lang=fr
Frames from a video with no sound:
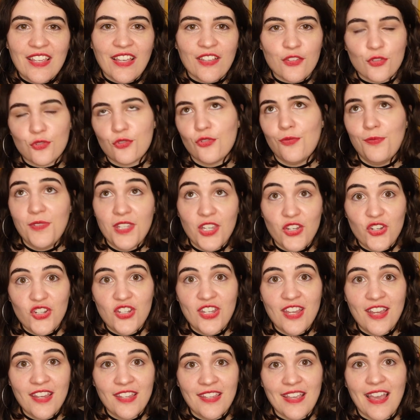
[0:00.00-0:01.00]
un
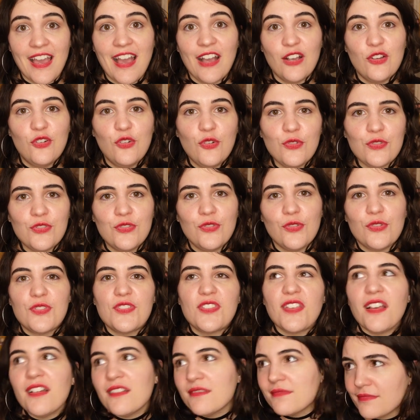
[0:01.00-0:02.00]
semi-échec à cause de
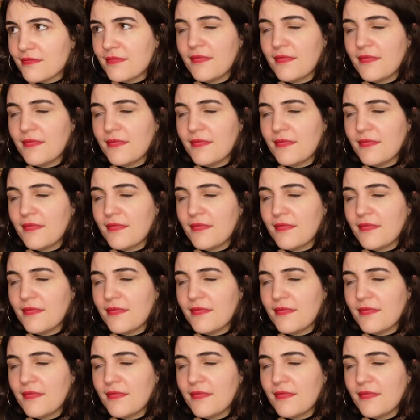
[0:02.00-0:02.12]
ça,